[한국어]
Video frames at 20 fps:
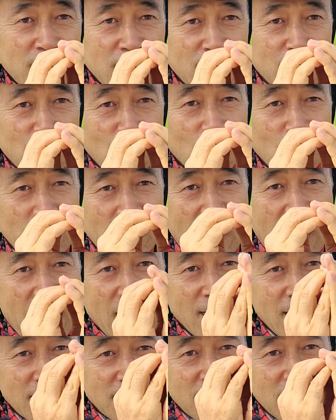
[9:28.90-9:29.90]
그 여기
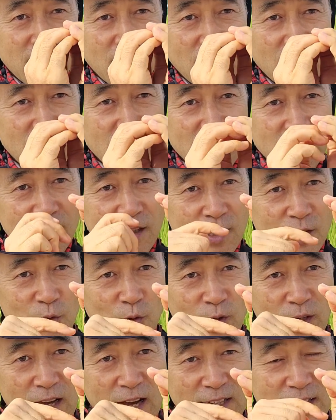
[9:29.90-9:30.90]
안에서 그
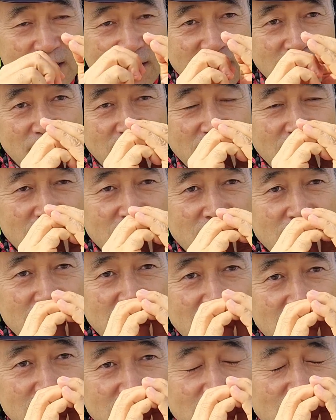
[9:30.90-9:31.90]
여기 안에서
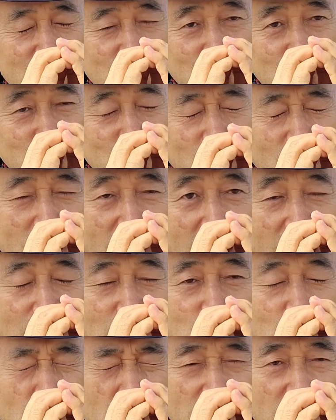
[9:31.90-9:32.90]
수술과
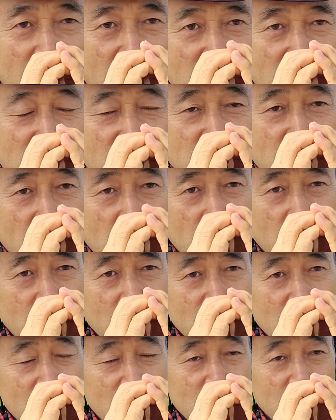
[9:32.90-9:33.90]
암술이 다 있는데요
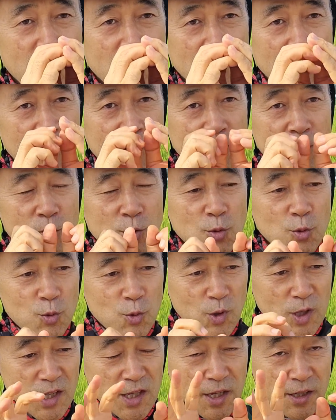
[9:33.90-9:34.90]
어,
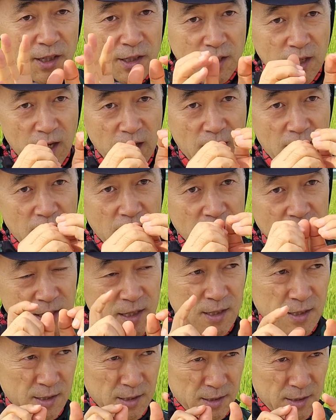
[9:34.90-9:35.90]
수술이 6개가
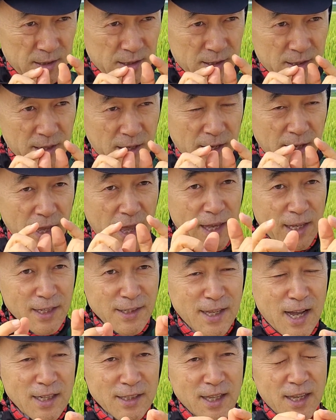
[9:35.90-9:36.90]

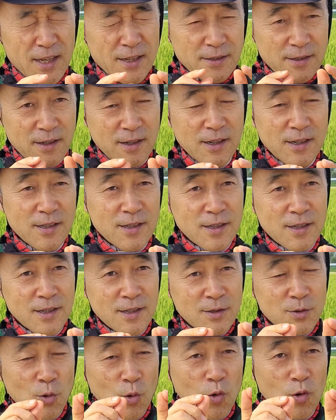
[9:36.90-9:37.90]
애기 상태에서
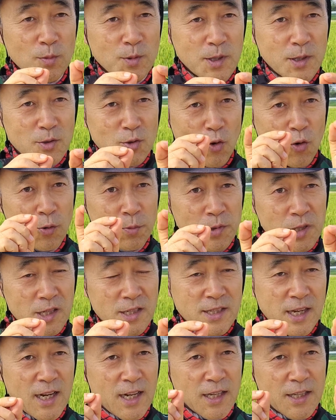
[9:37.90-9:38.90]
조금씩
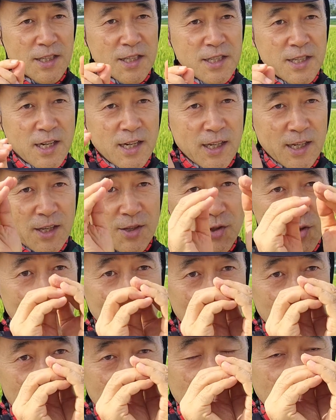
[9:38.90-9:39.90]
조금씩 자라기
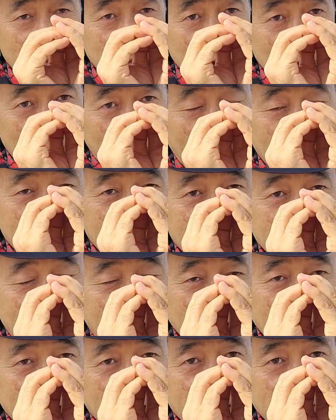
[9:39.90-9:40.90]
시작하겠죠 요 다친
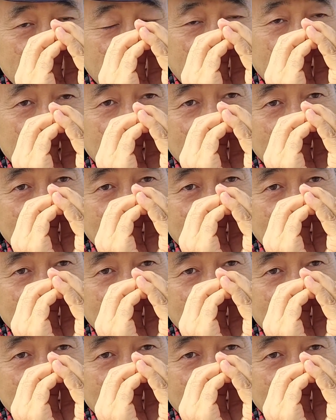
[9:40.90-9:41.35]
상태에서